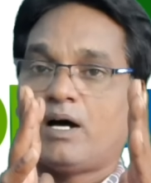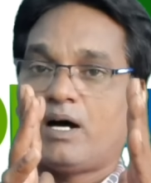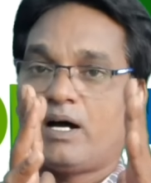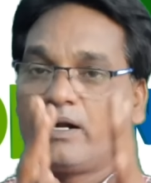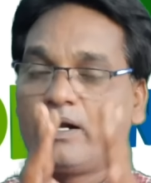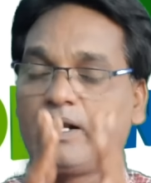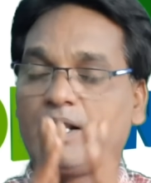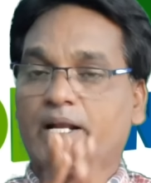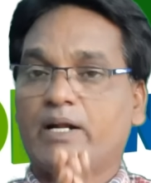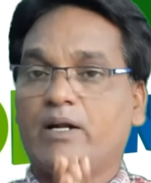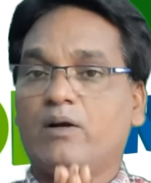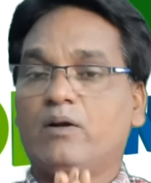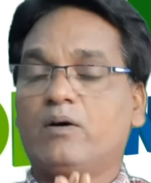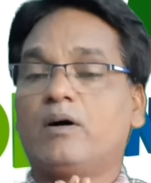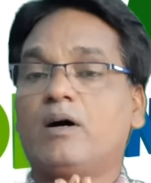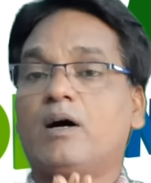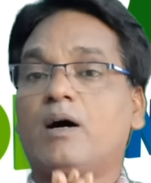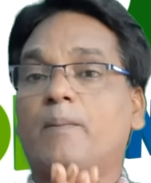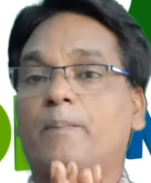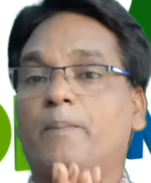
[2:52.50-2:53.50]
ఆన్లైన్లో
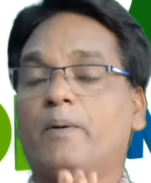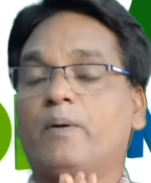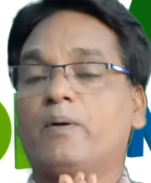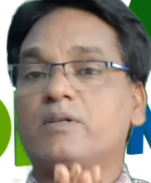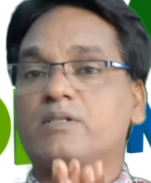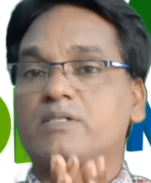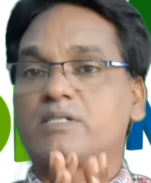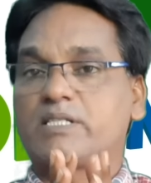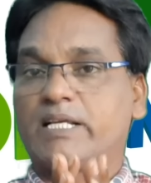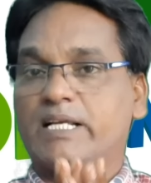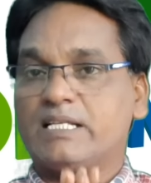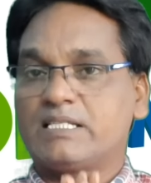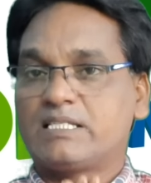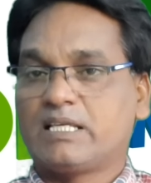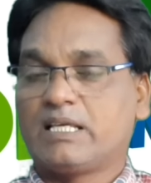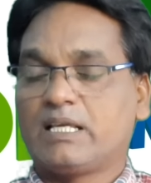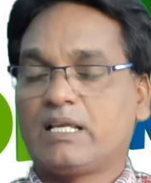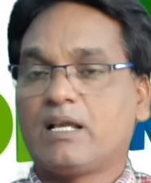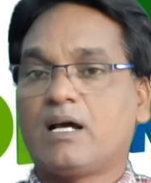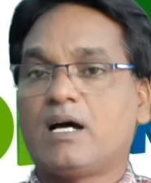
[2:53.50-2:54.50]
అప్లోడ్
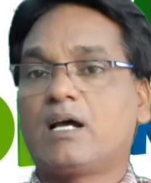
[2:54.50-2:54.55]
చేసి